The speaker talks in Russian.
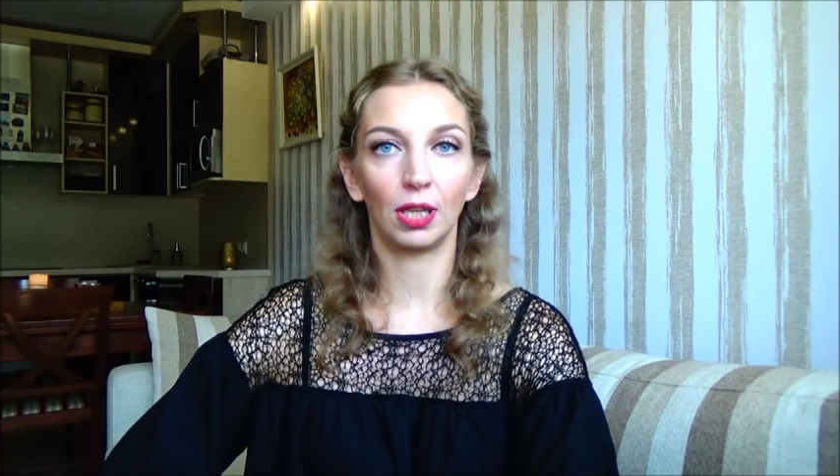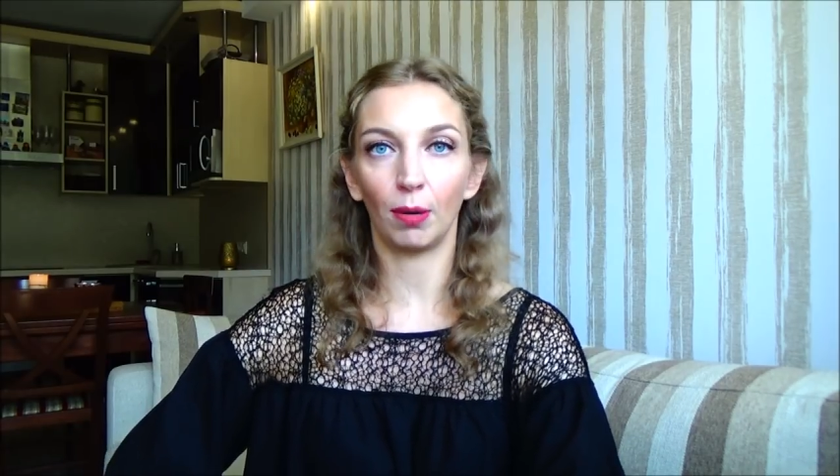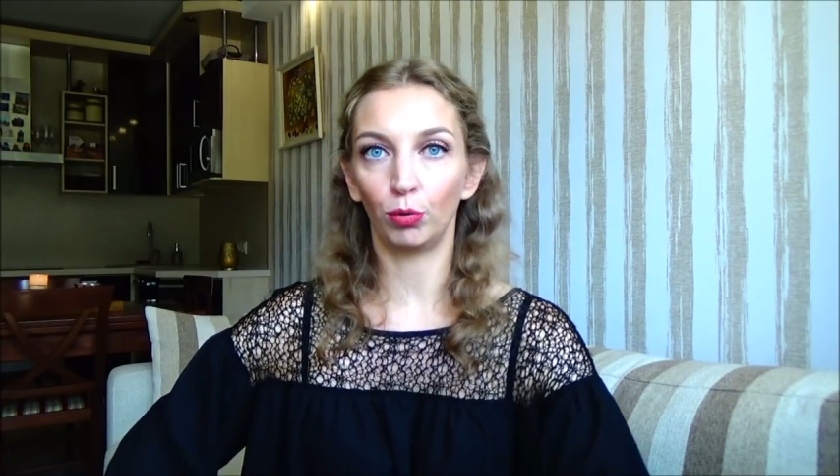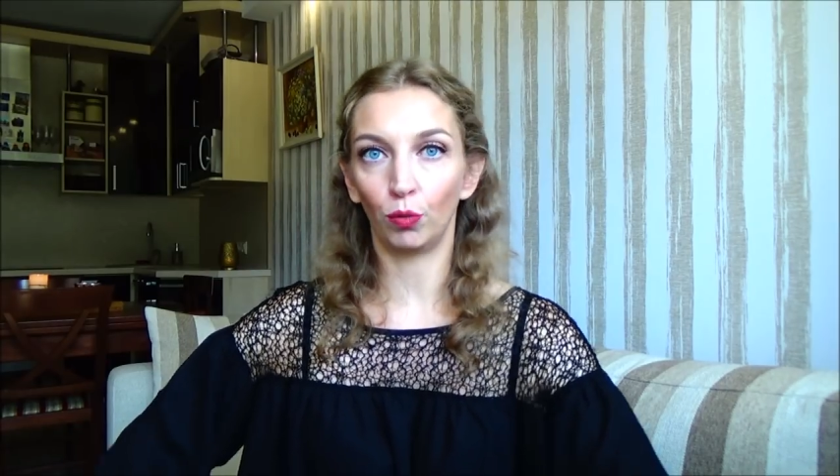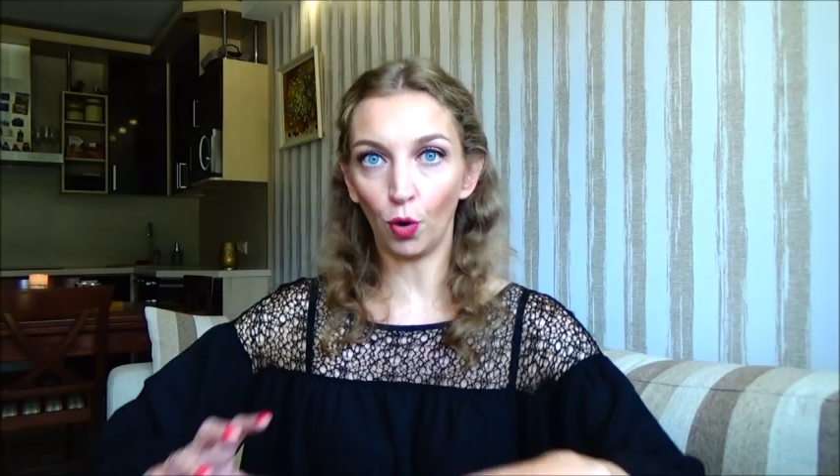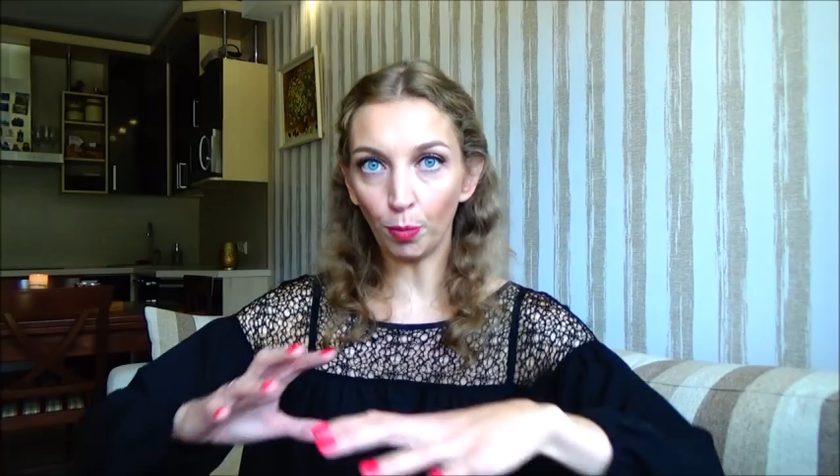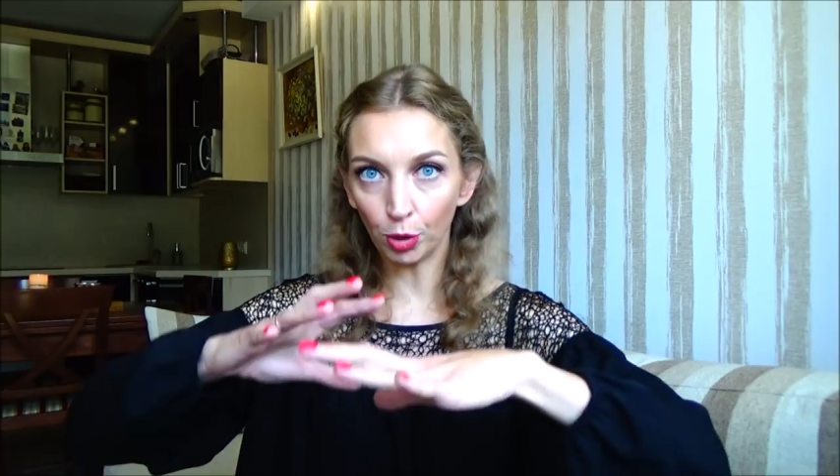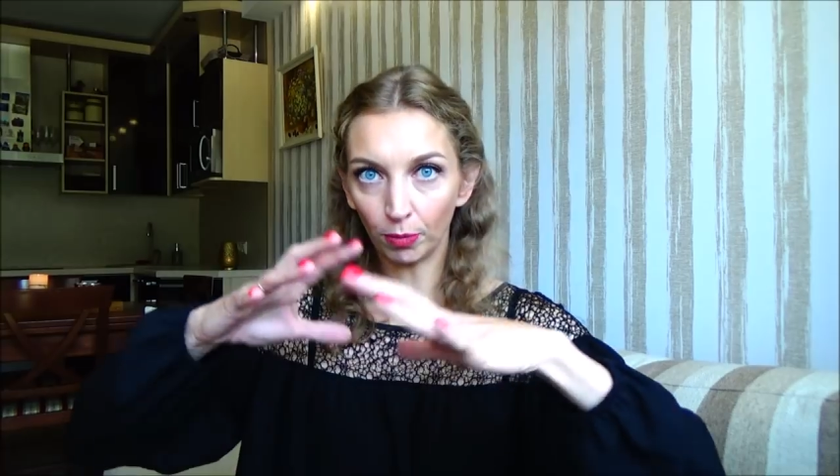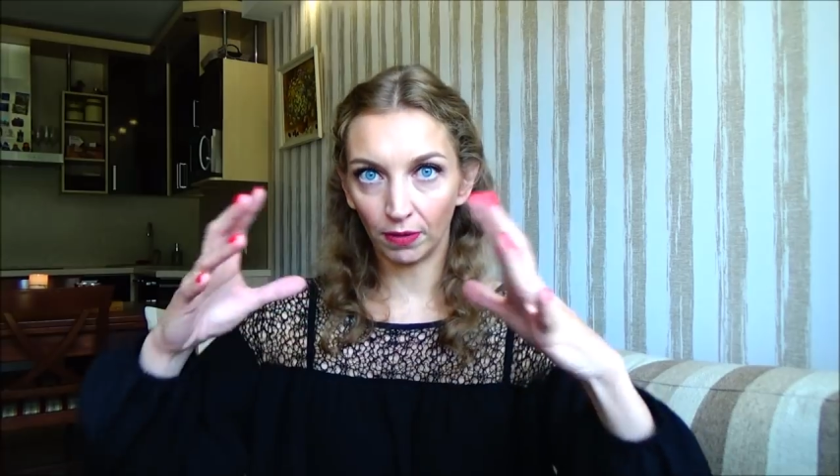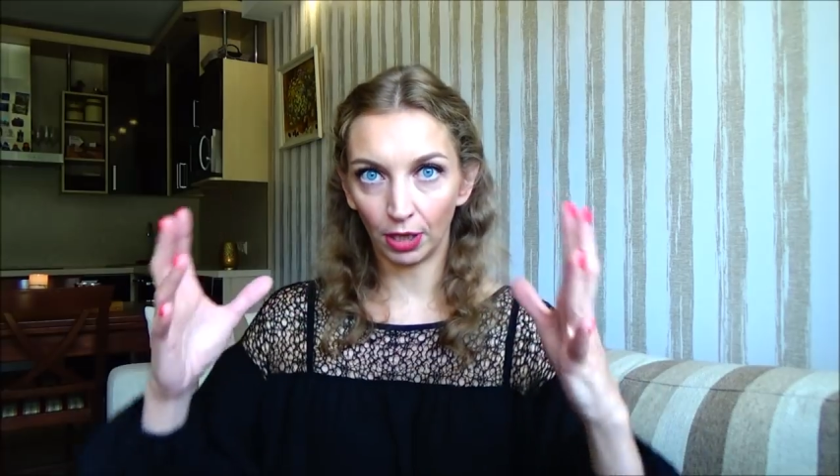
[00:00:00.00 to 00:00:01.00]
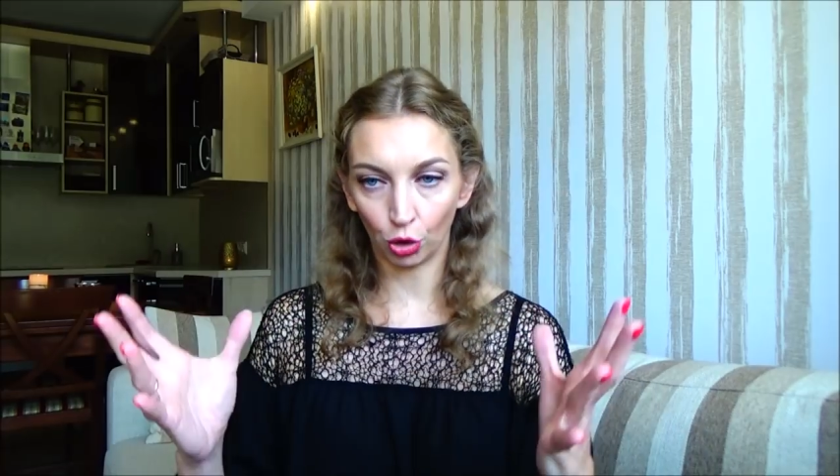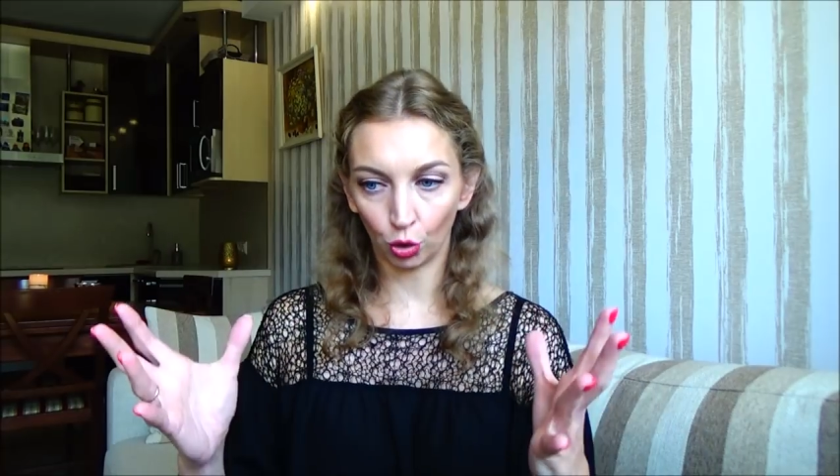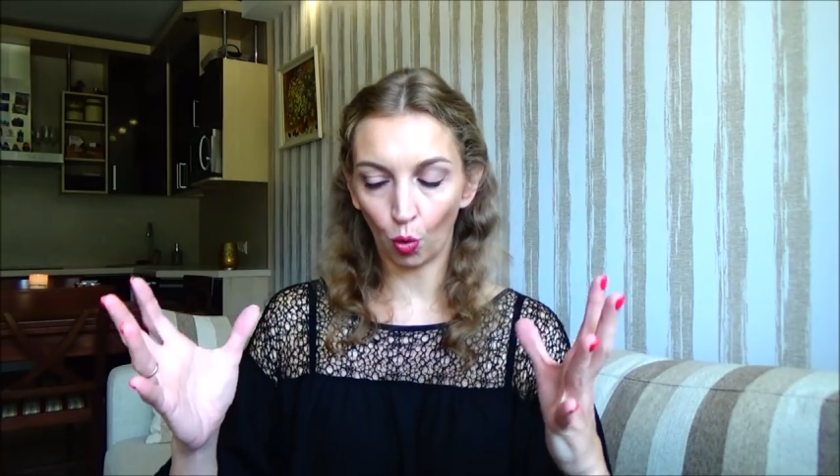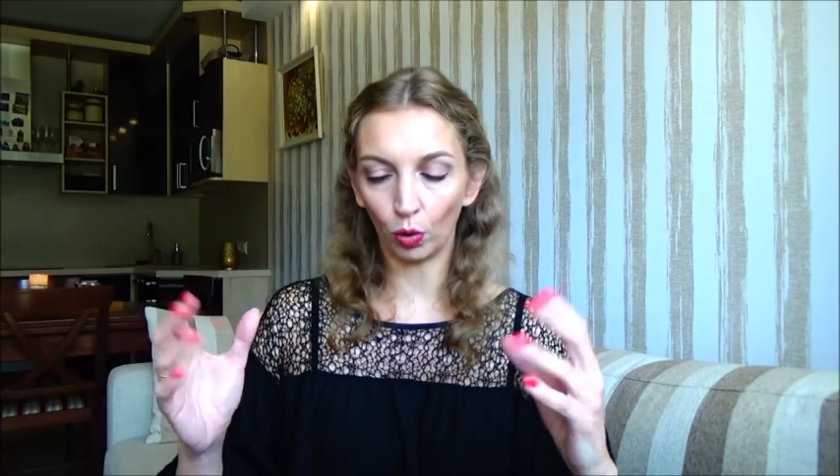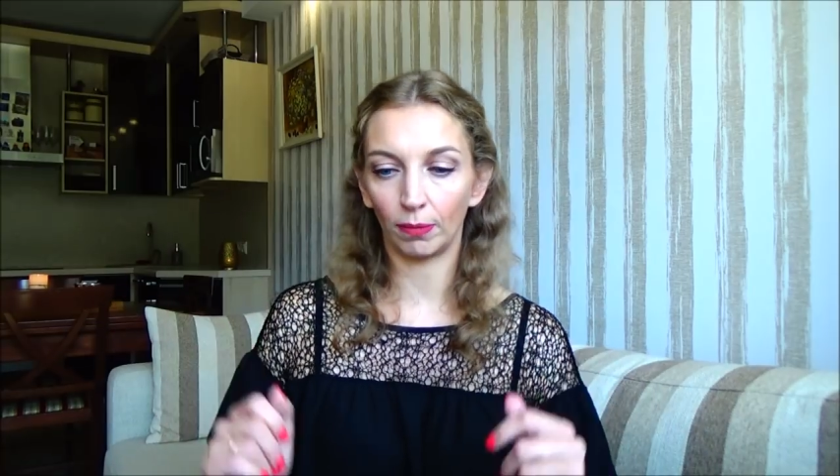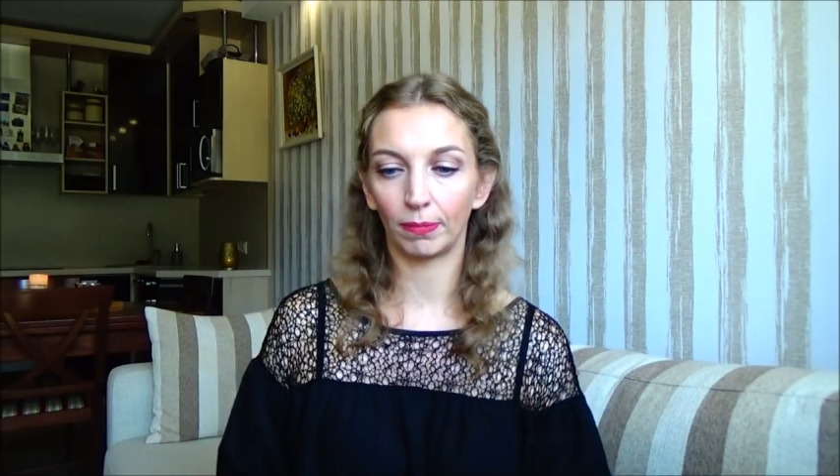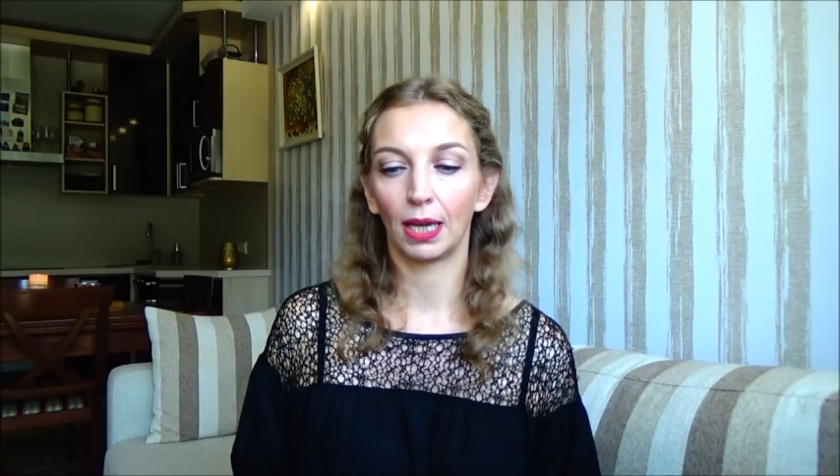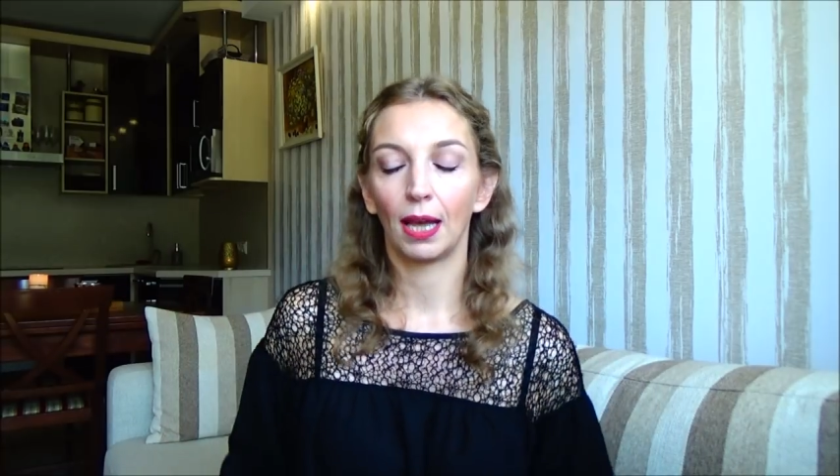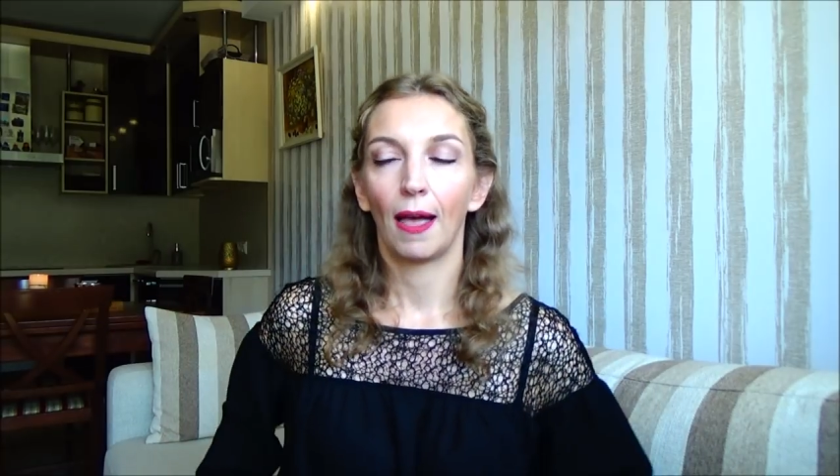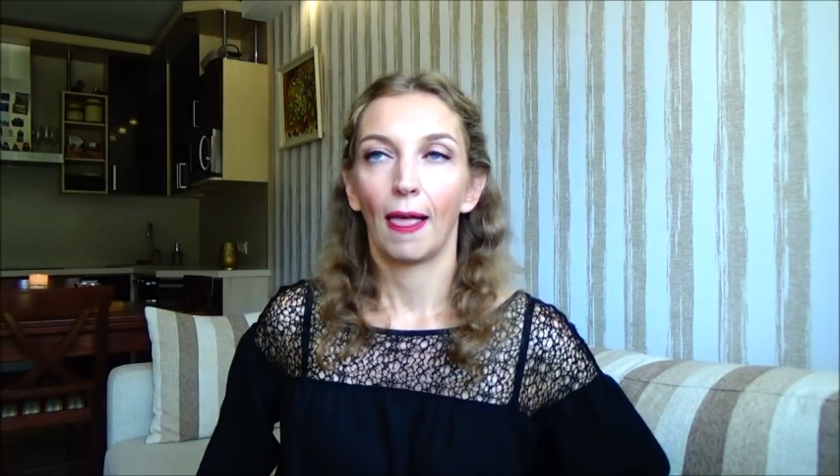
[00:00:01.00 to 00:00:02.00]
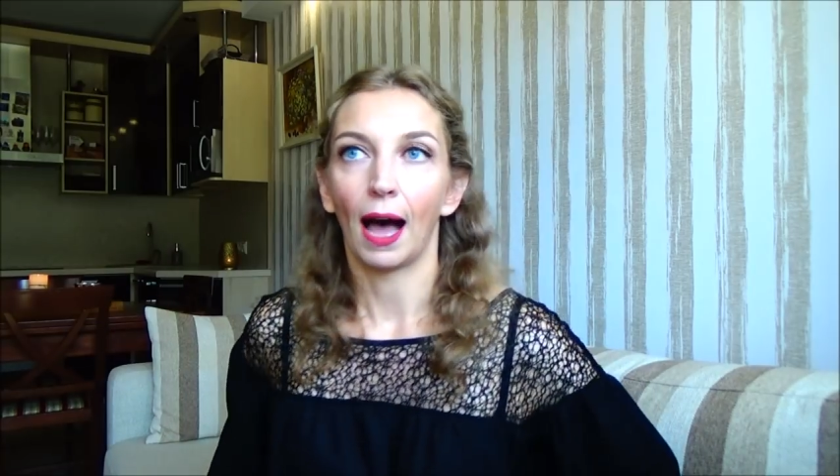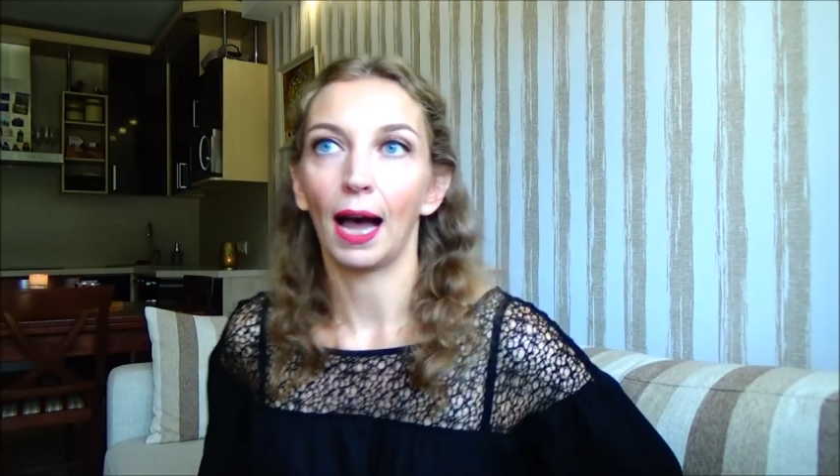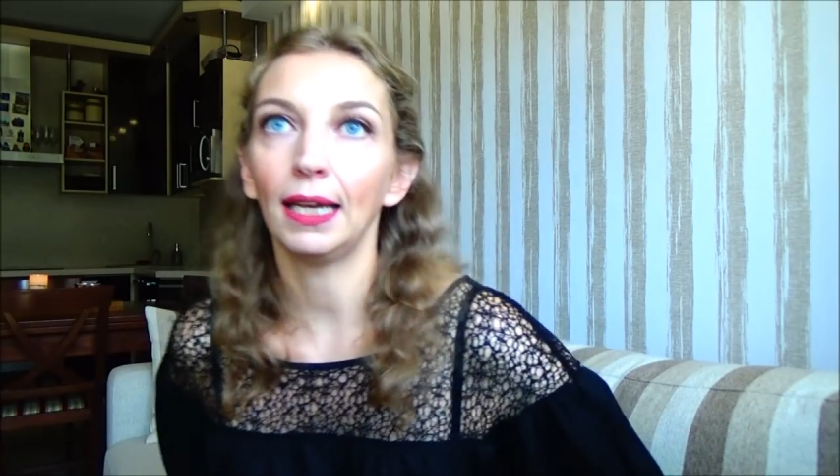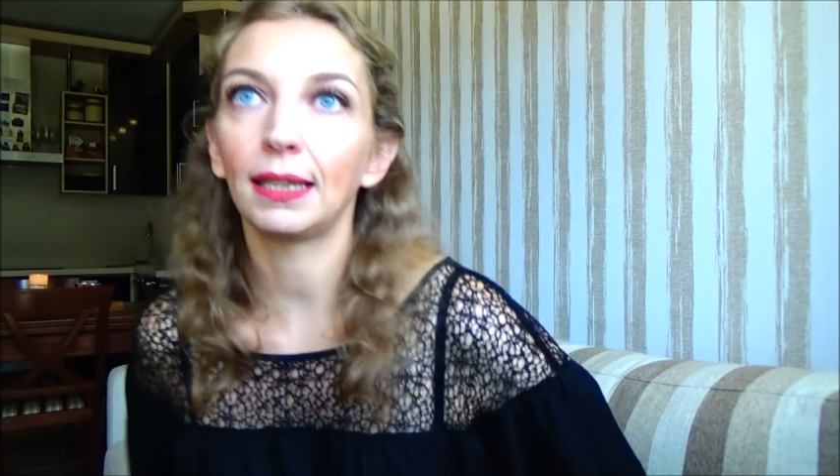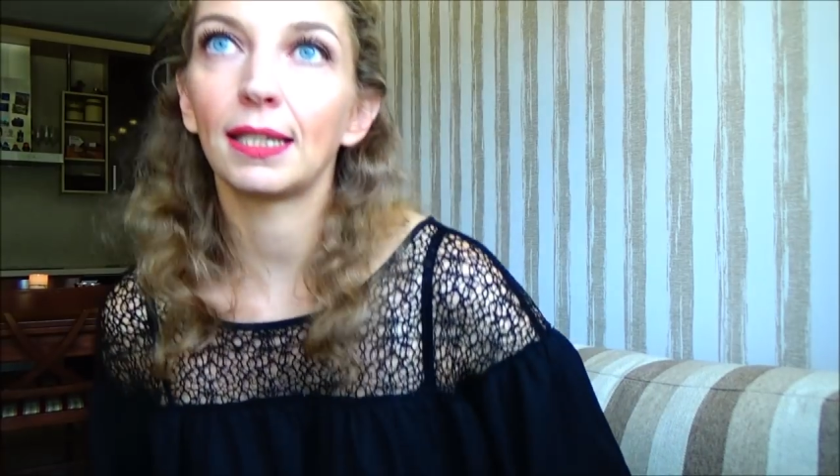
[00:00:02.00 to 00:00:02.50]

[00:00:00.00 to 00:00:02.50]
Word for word: Я буду в общем говорить «школа», а это